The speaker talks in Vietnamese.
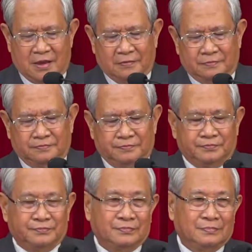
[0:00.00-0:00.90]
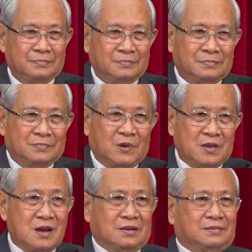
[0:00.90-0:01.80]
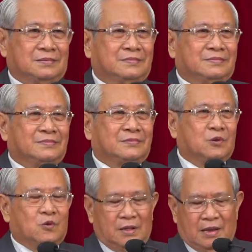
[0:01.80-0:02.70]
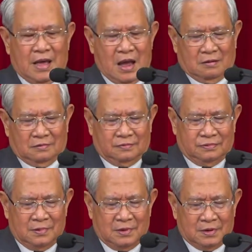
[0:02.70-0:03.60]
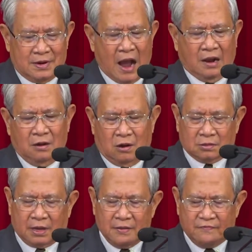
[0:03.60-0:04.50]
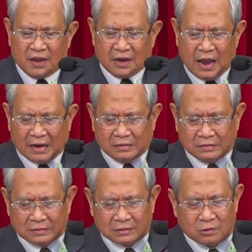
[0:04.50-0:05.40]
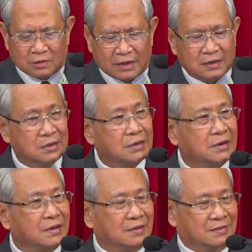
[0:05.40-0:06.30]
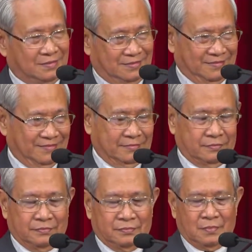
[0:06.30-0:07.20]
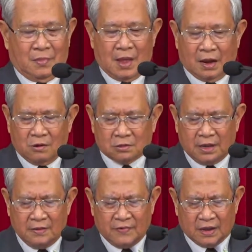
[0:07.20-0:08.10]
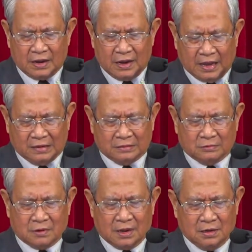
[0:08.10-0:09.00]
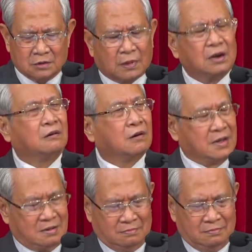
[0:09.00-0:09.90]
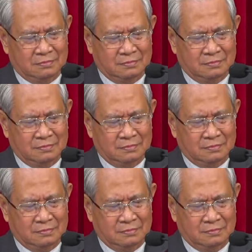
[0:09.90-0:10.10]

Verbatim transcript: gì? Thứ nhất, Chúa nói thế nào? Đặng họ thấy việc lành của các ngươi. Đặng họ thấy việc lành của các ngươi. Chúng ta lưu ý,